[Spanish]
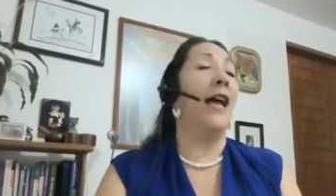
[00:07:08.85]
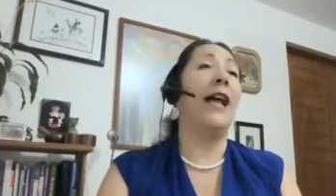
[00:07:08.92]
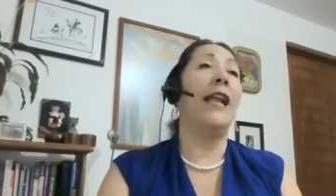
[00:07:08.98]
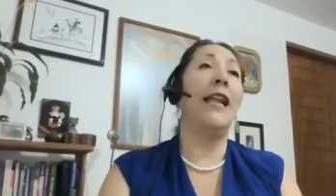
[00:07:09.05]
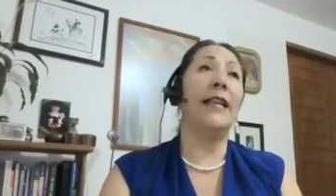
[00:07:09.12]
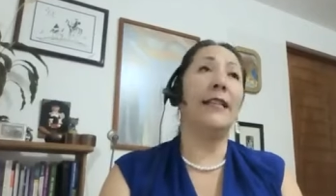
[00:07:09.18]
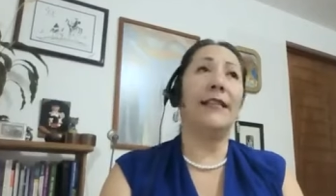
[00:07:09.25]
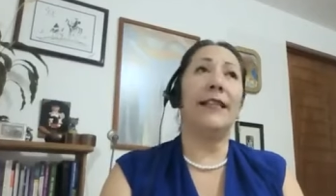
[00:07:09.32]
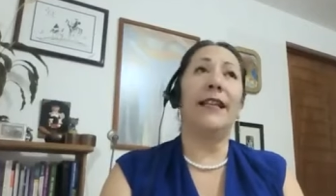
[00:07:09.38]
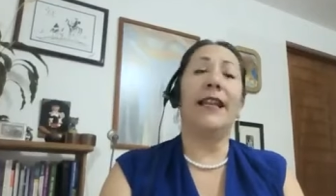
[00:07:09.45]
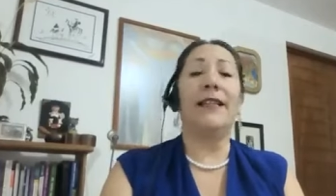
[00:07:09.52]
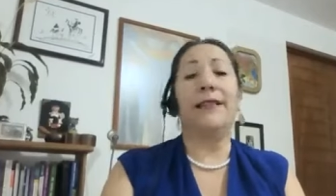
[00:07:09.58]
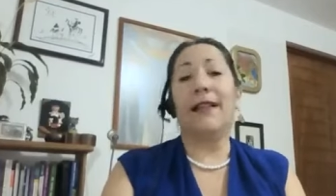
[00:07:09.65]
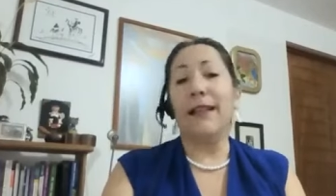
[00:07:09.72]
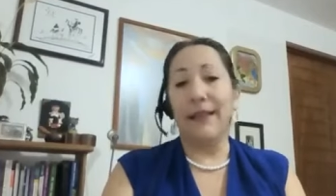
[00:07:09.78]
Al acceder
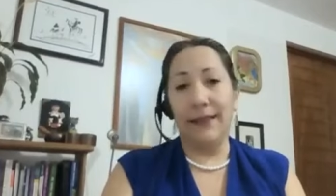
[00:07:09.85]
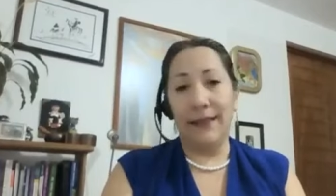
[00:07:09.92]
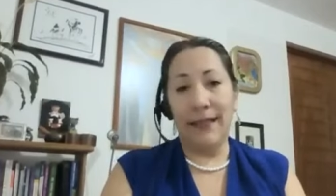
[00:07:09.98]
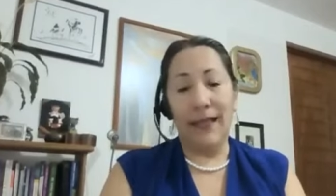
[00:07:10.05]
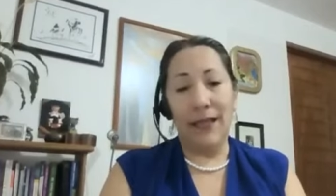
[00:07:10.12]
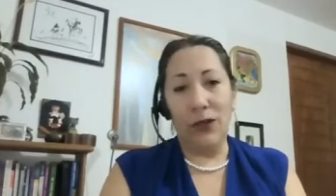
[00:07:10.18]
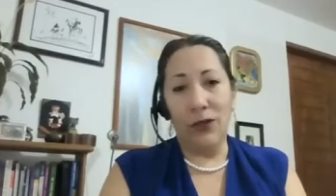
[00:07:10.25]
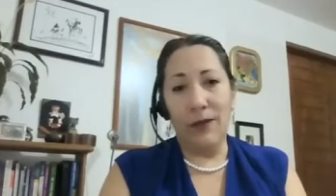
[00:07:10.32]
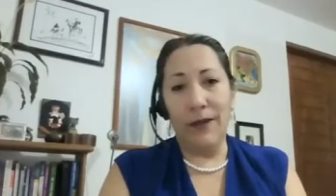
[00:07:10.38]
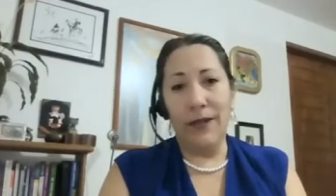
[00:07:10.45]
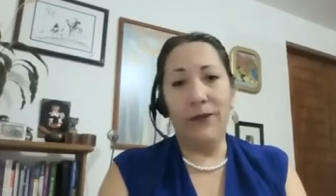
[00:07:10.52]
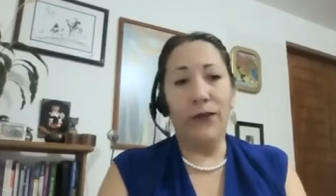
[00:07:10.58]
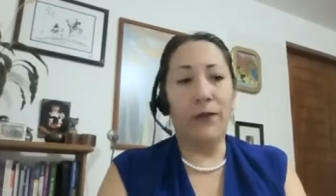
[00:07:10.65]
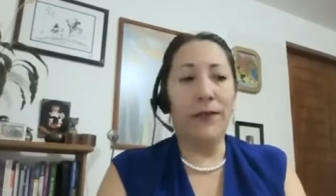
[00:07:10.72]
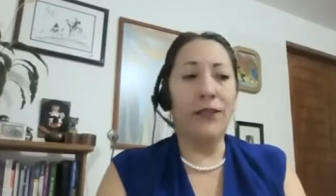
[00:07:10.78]
a esta cantidad enorme de
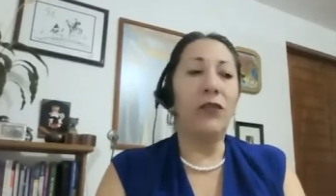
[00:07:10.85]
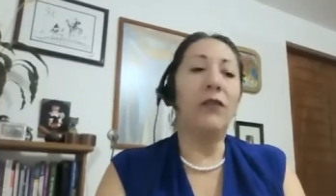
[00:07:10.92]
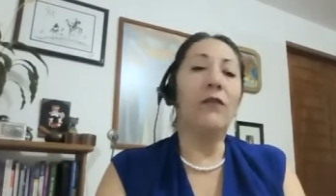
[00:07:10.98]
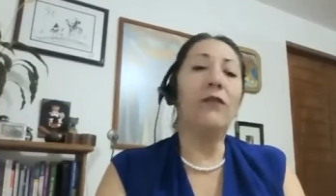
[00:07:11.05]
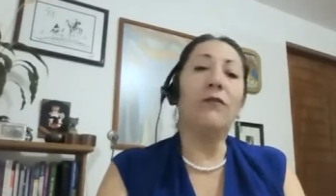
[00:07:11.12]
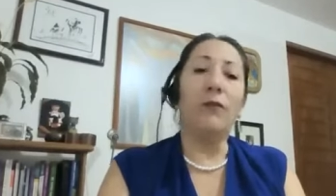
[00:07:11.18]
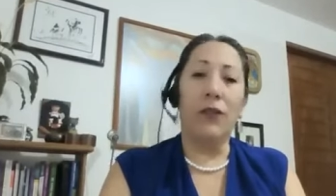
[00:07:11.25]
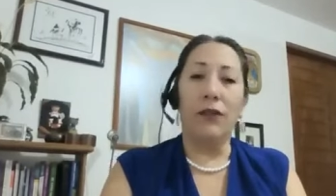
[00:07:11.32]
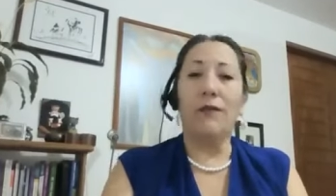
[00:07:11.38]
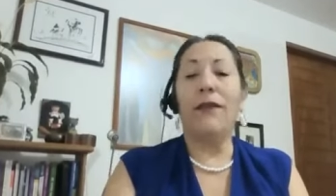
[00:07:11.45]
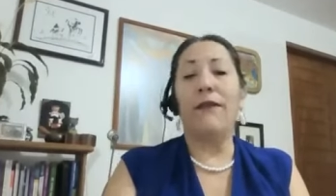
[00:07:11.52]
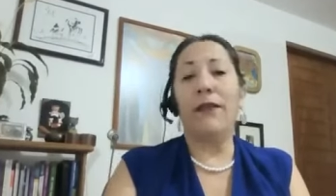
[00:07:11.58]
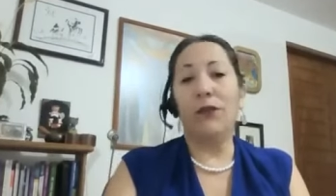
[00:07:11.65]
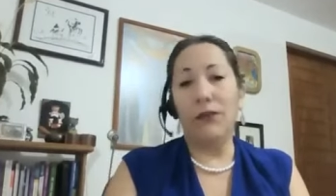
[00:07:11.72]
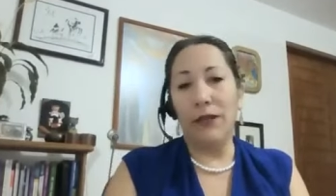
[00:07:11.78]
información, bueno, va
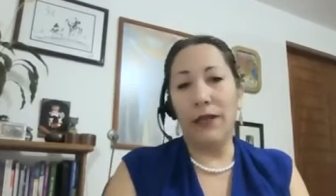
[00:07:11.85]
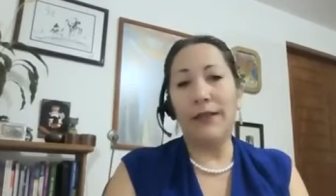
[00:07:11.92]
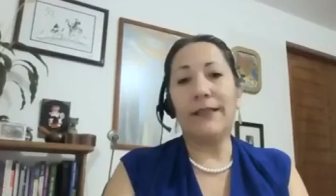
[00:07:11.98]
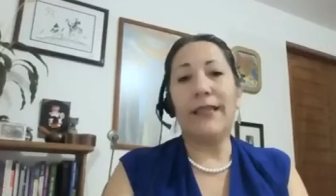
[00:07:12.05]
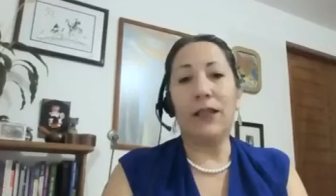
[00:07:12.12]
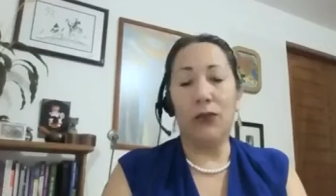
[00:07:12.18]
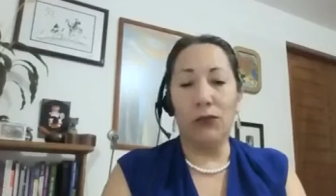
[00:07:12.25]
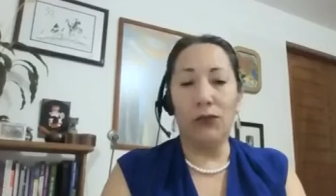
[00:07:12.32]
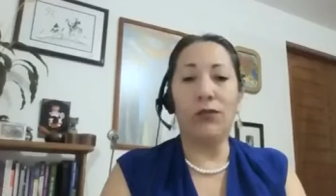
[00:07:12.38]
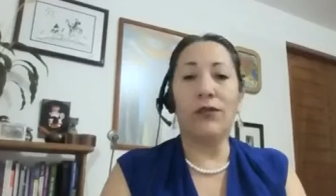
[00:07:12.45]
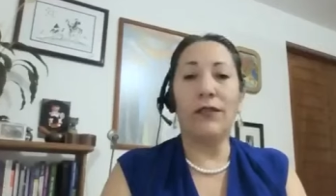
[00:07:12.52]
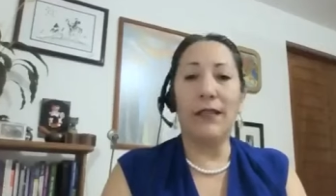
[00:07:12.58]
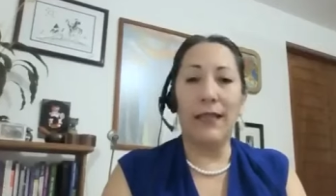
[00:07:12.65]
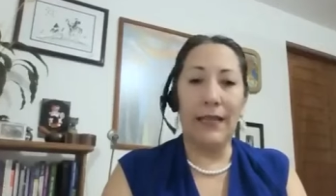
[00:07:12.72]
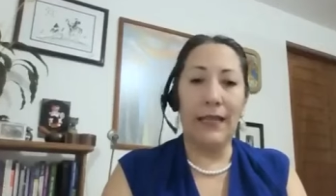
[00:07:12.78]
a haber unas que
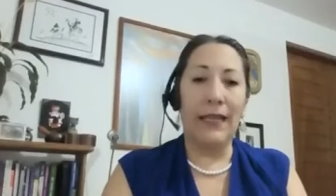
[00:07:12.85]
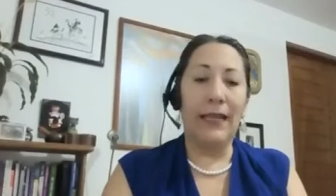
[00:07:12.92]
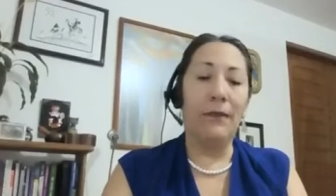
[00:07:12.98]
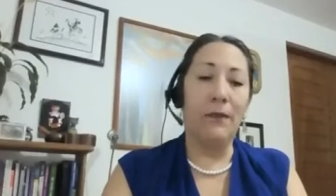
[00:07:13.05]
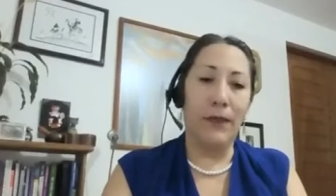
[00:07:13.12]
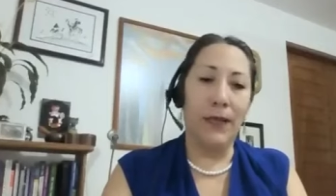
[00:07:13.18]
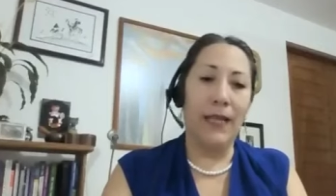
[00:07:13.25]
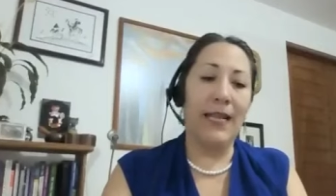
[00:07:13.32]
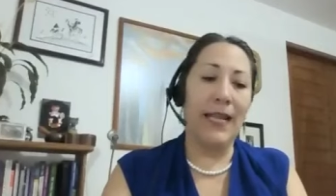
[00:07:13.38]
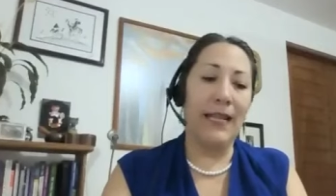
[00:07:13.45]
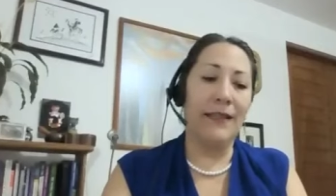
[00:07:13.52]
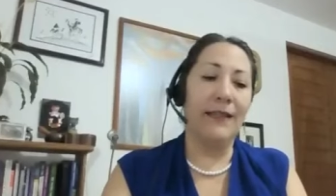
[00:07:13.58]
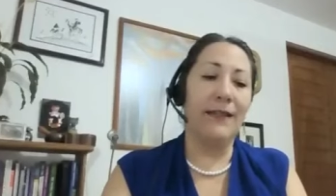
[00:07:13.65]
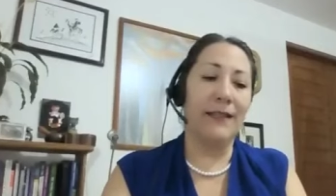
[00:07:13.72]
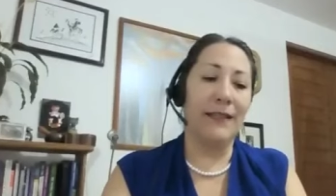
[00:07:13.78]
nos
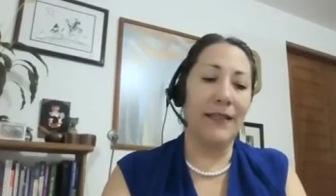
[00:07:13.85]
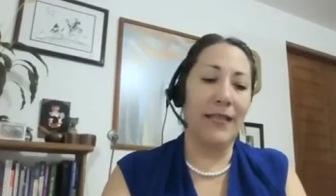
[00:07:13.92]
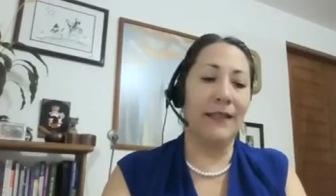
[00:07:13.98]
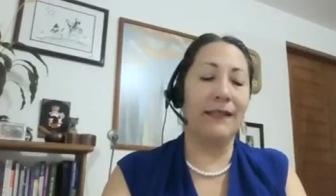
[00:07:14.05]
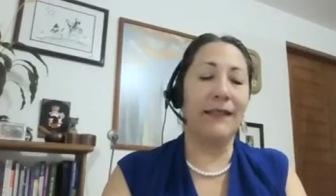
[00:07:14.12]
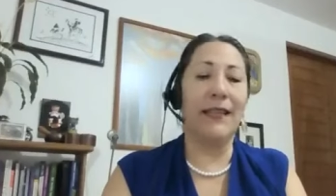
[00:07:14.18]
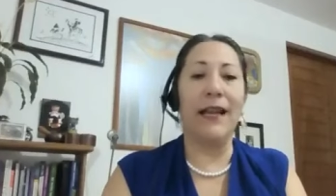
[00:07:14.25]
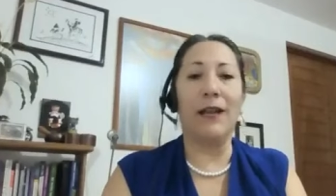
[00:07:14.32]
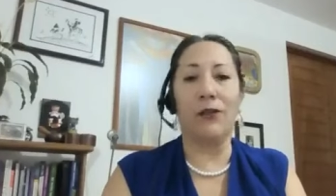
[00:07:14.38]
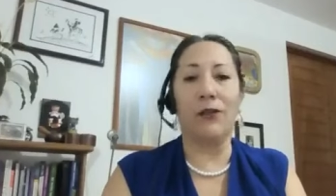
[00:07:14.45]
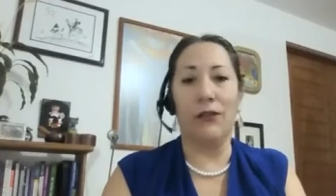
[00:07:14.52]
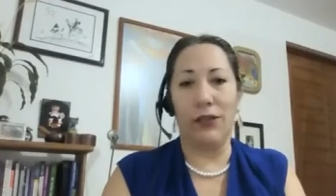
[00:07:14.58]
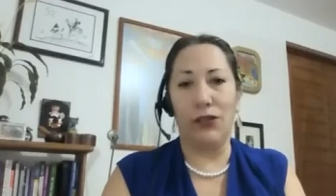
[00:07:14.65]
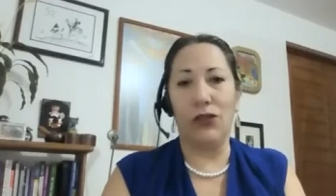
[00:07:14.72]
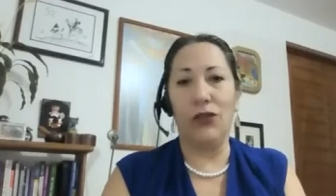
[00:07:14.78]
impliquen cierta
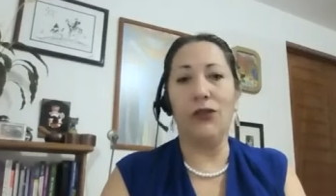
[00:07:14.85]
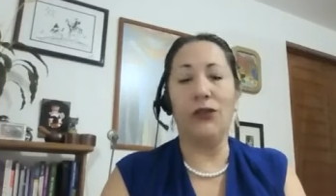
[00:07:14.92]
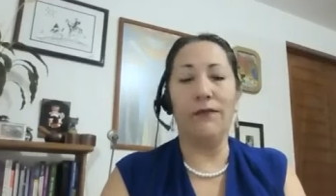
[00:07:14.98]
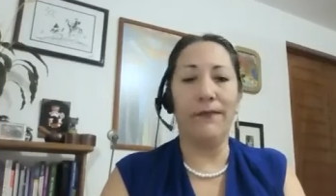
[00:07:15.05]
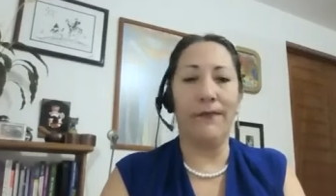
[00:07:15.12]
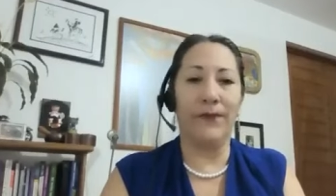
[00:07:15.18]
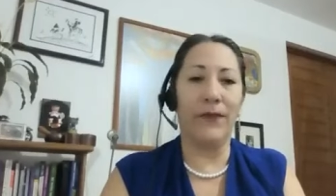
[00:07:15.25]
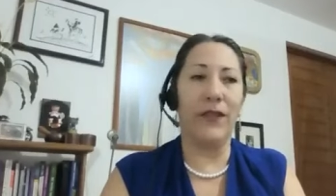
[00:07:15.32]
condición,